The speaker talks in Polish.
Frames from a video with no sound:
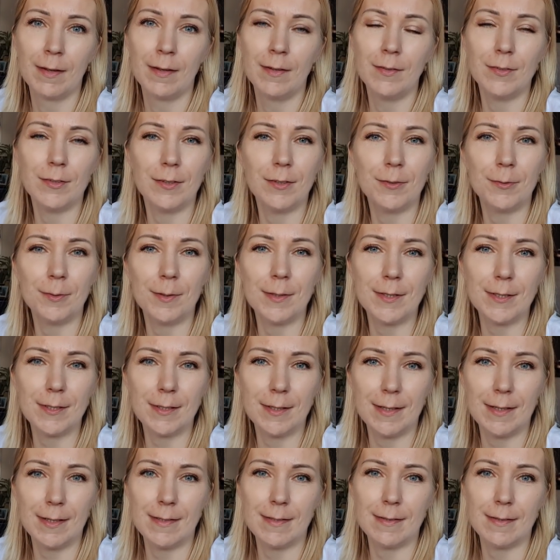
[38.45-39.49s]
Dziękuję, że
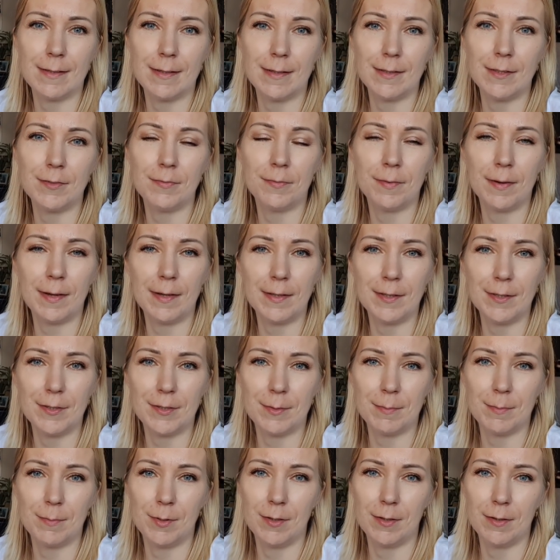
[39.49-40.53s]
jesteś. Fajnie, że
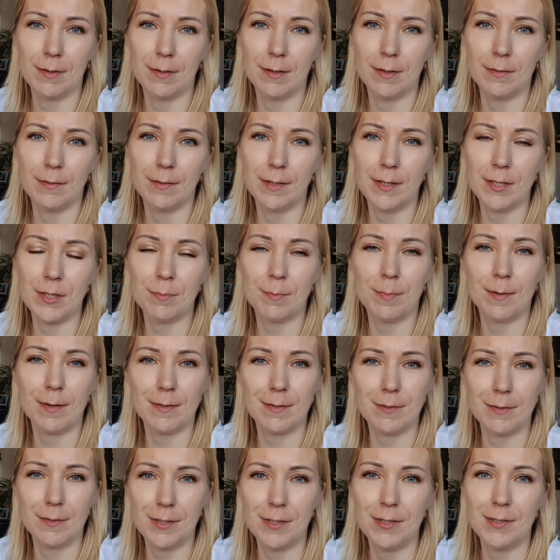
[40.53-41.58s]
mnie oglądasz.
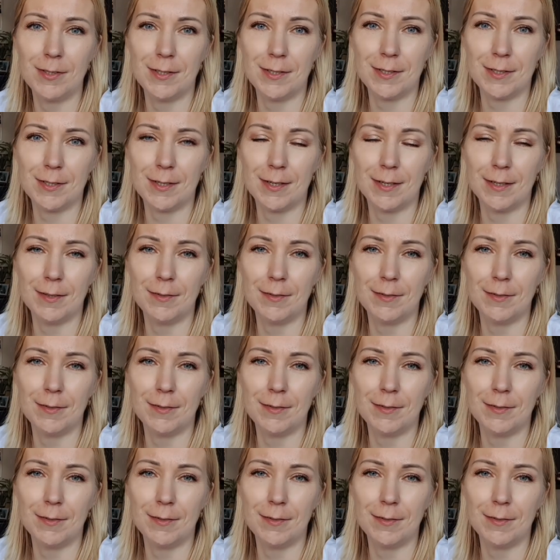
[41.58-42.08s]
Bardzo się cieszę.